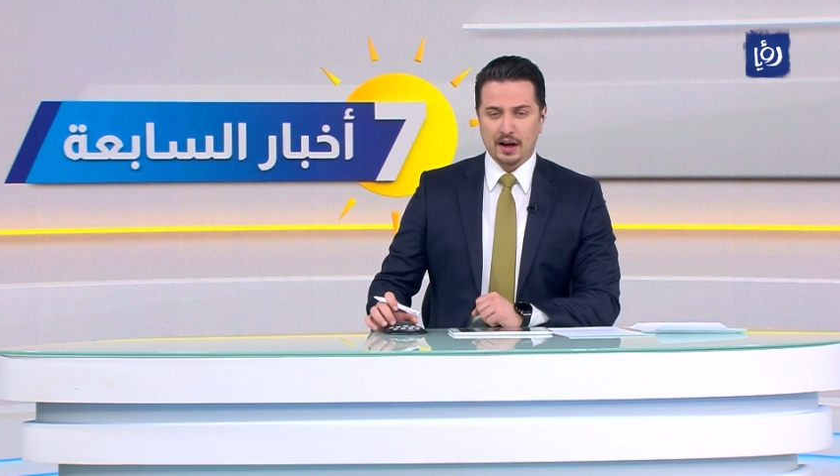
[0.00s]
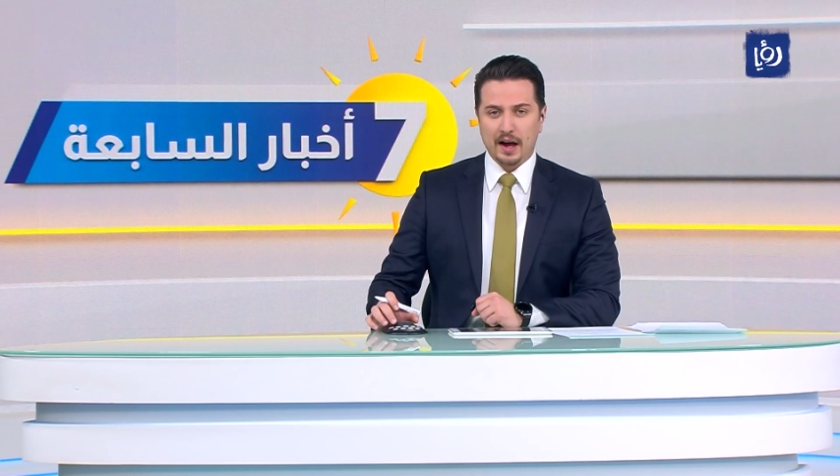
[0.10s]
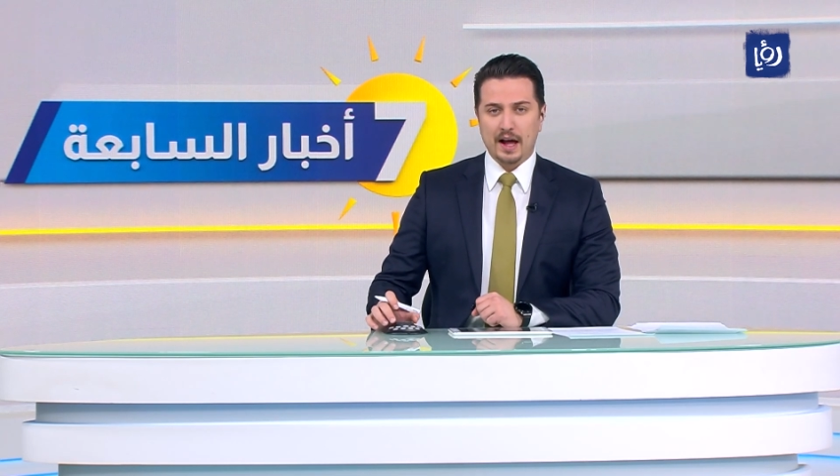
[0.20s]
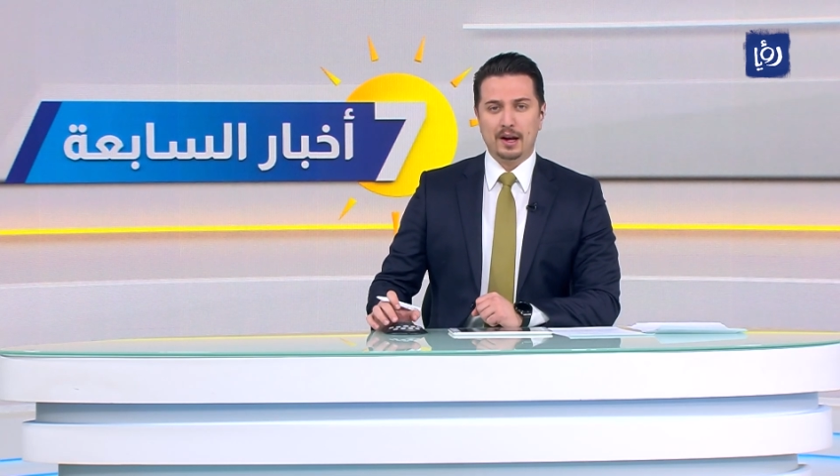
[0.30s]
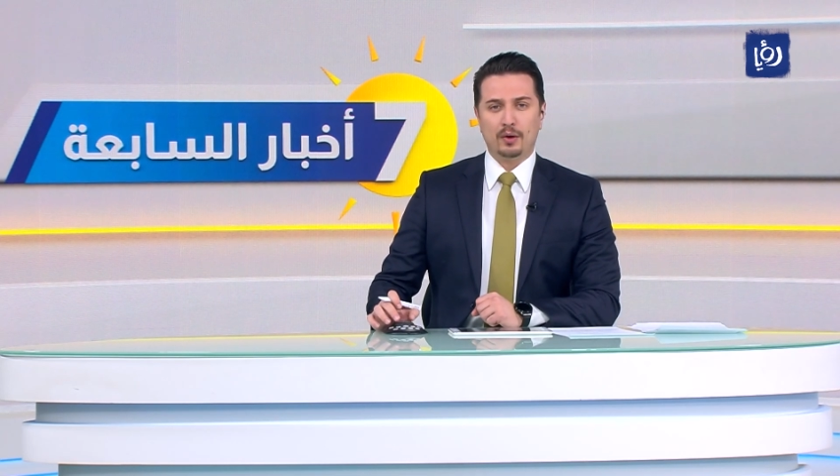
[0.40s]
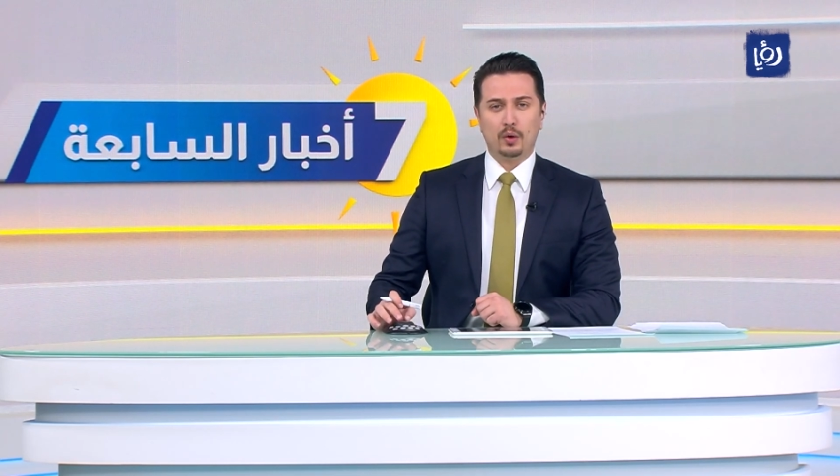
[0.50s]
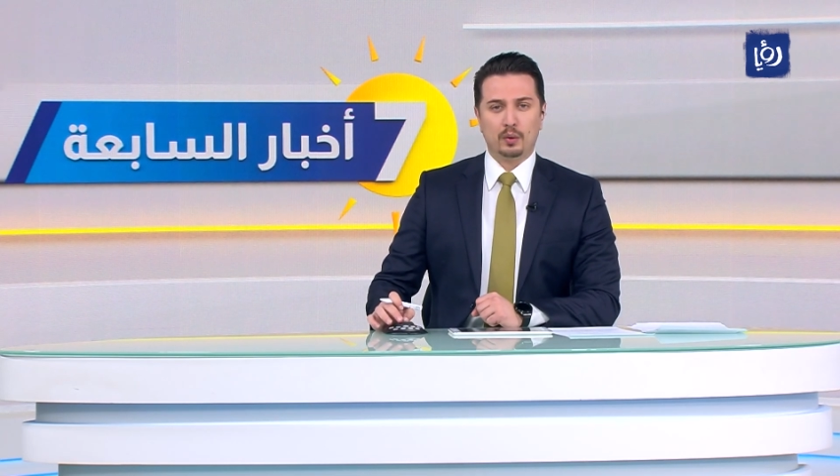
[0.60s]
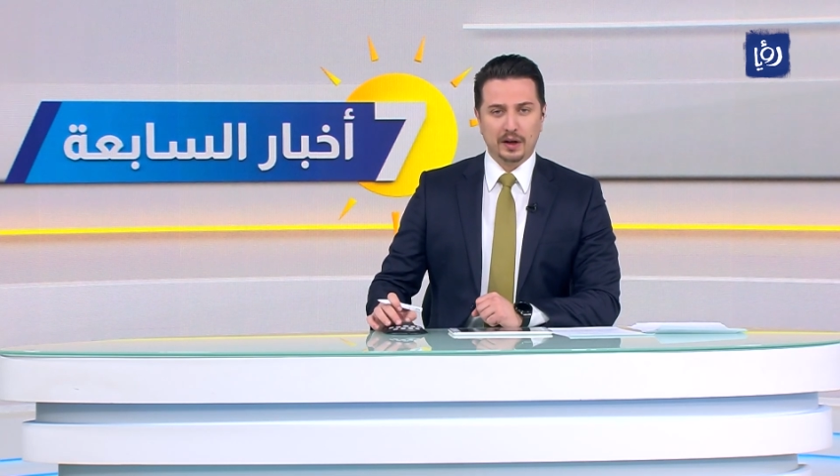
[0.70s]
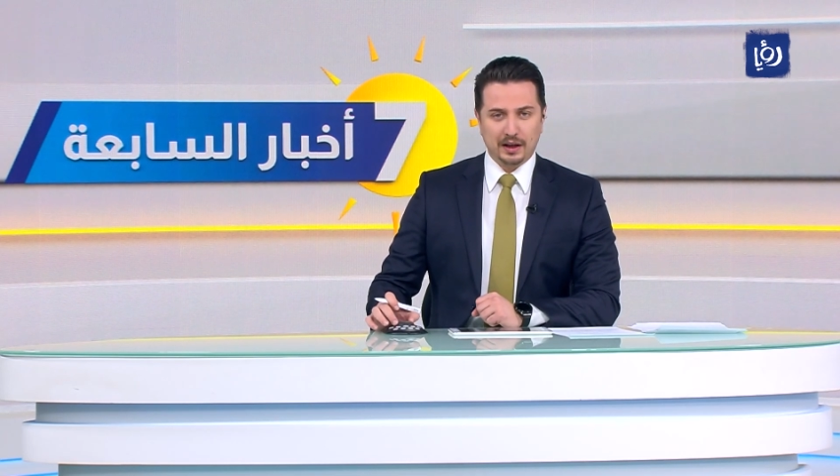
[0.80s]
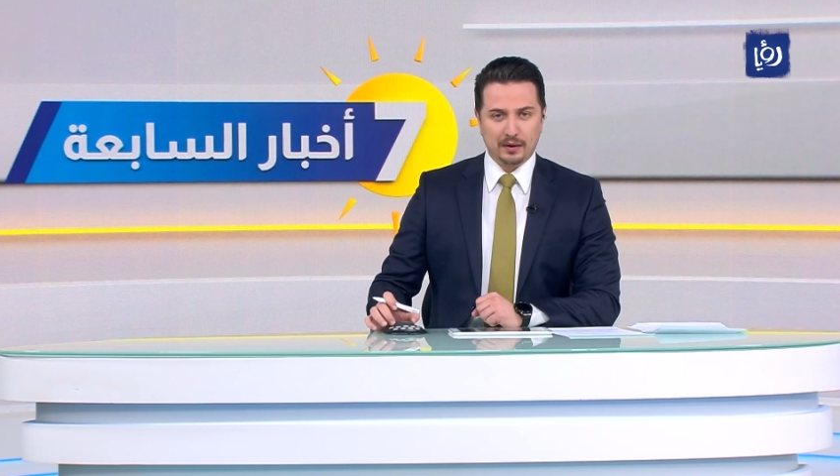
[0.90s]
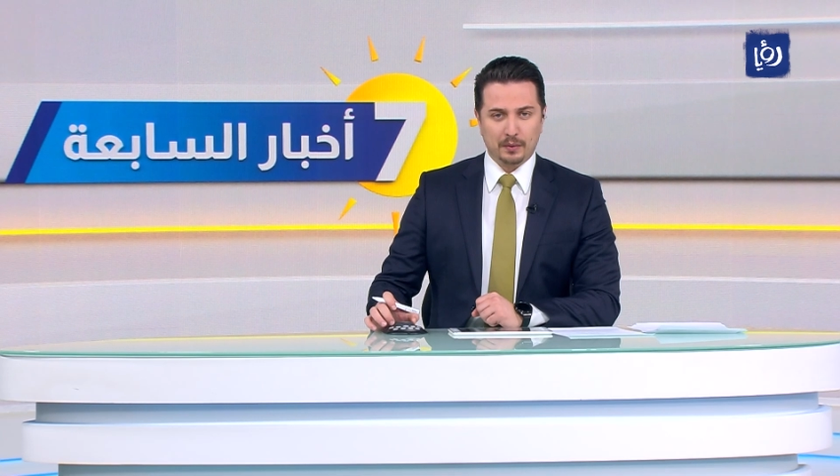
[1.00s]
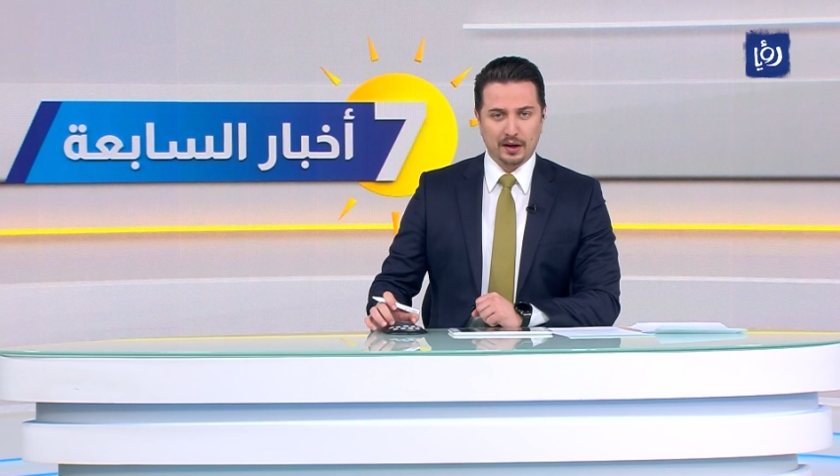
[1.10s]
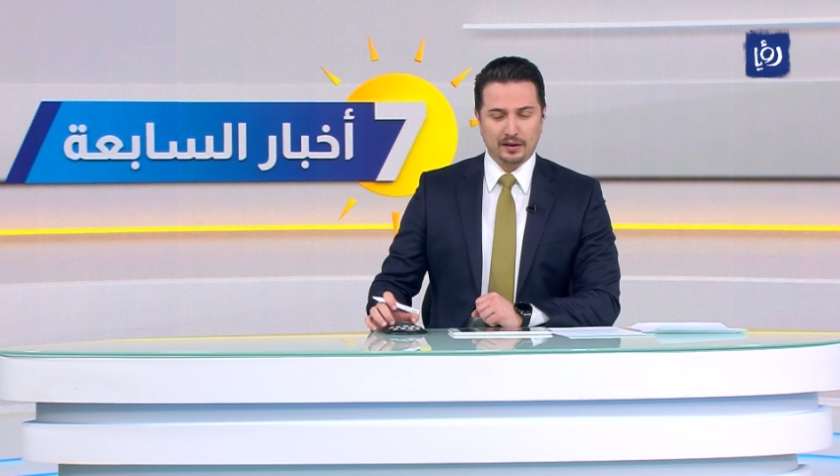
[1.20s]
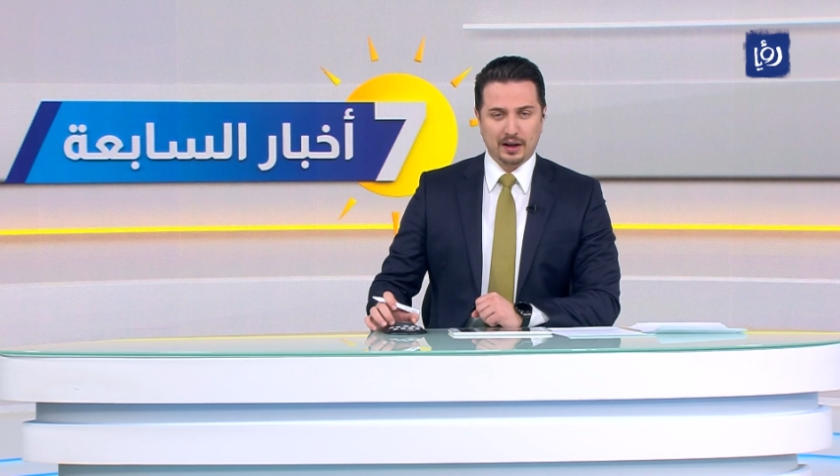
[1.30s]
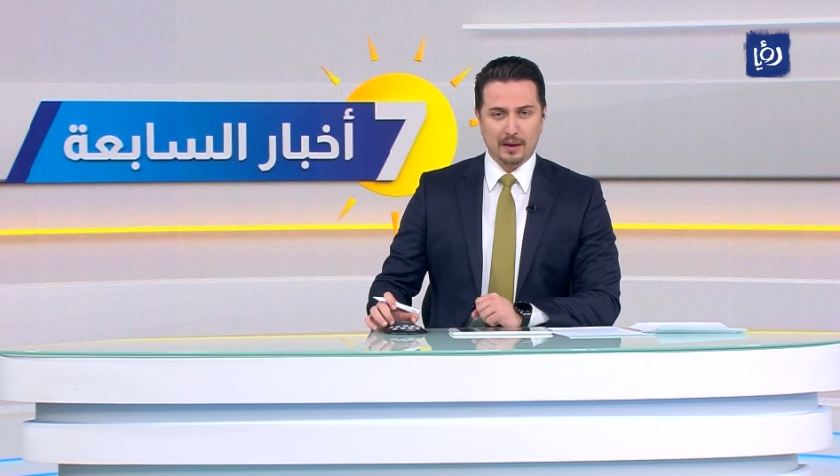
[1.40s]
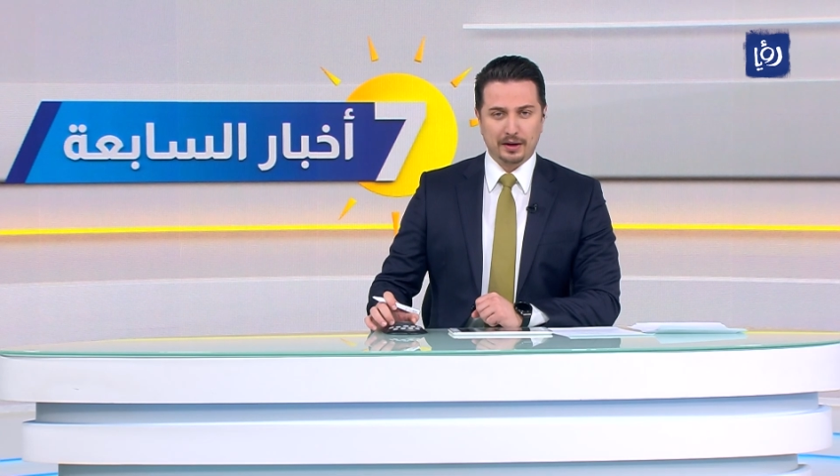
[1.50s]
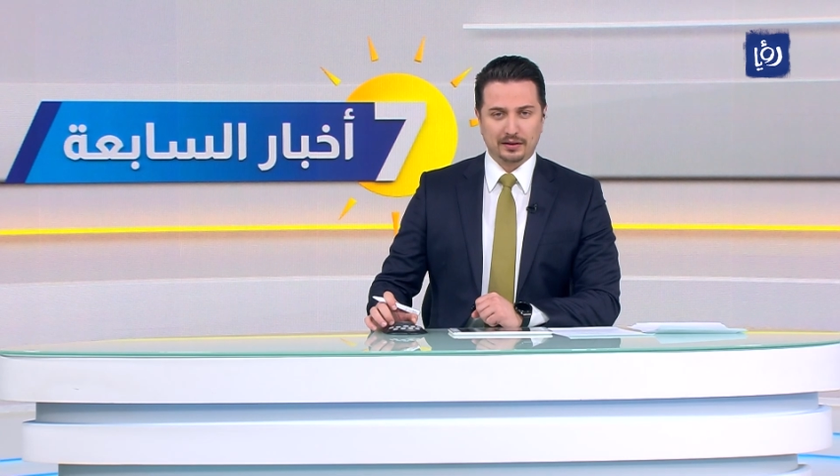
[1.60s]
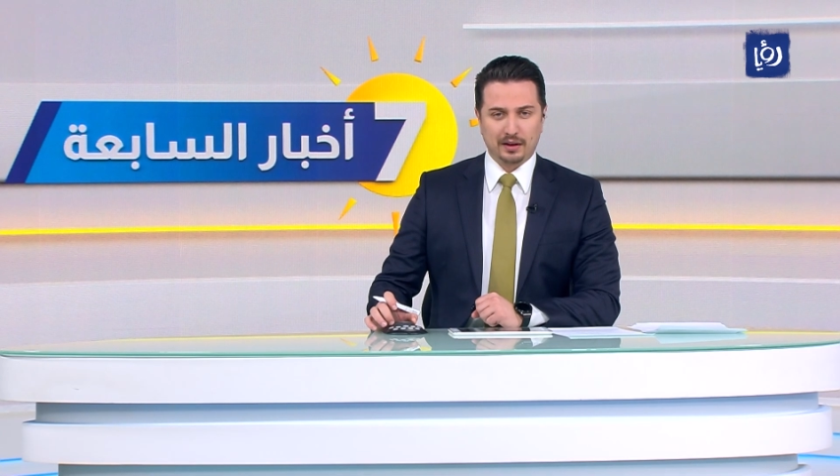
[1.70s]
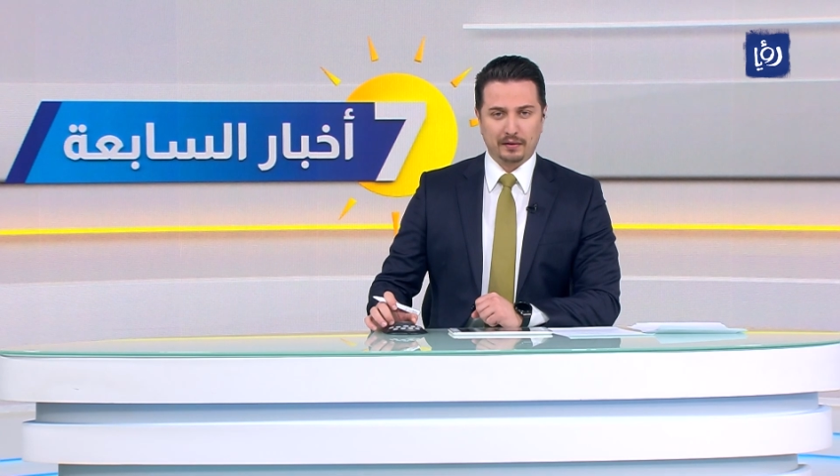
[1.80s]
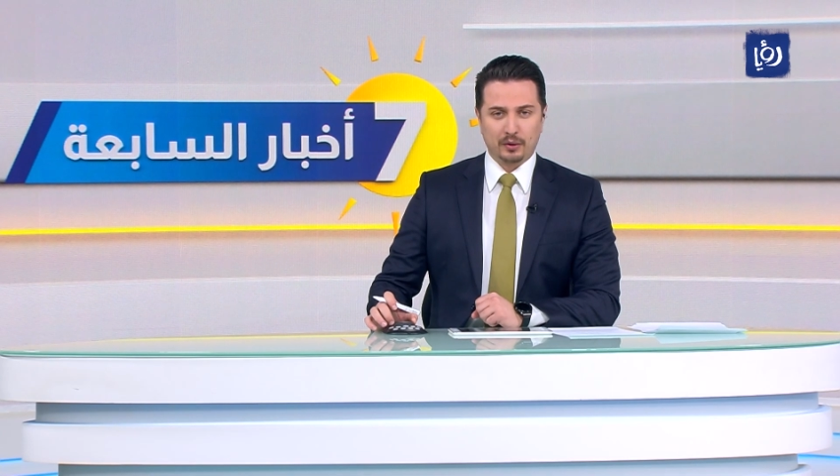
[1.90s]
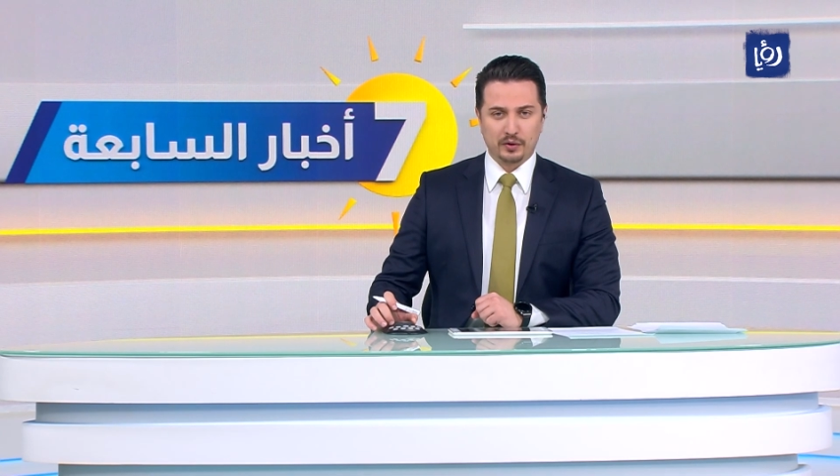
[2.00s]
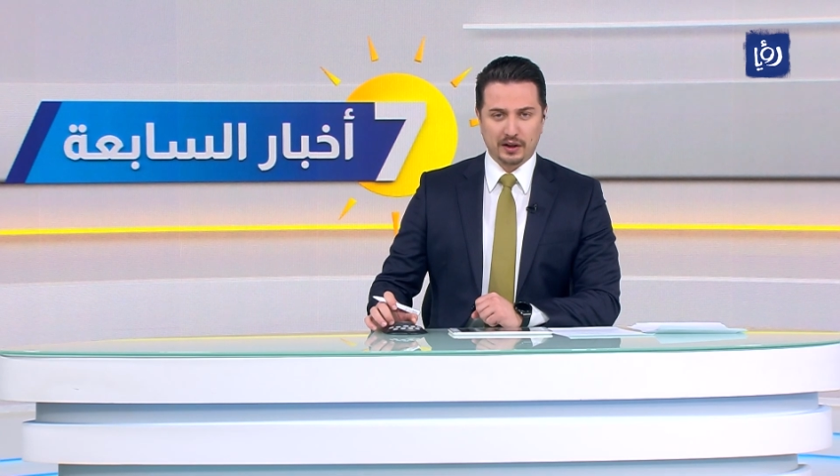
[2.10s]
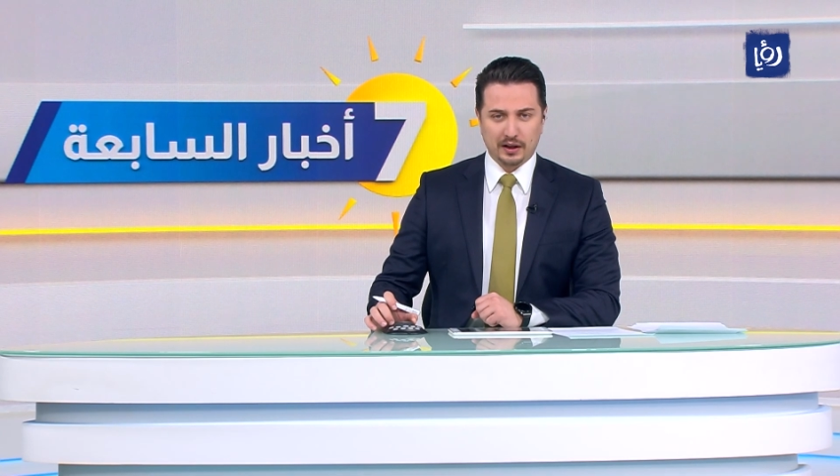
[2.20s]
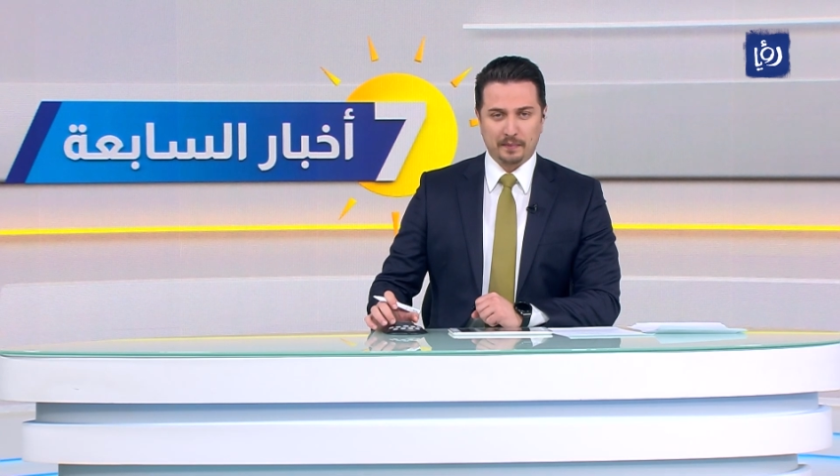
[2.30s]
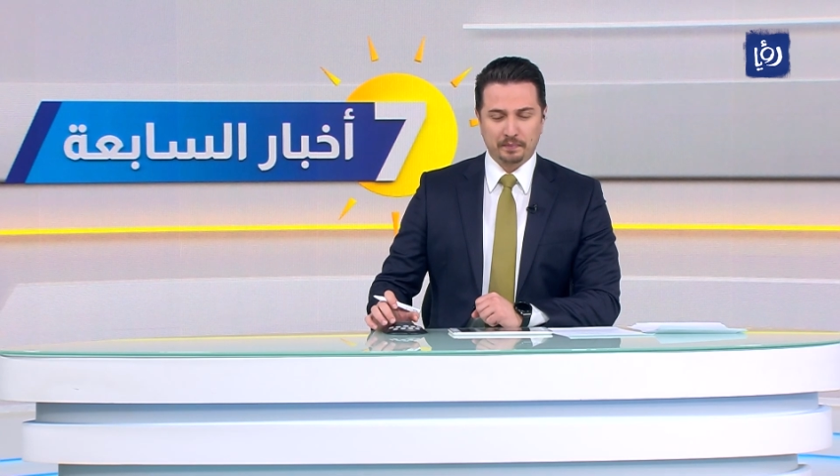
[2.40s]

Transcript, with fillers: العلوي والالتهابات الفيروسية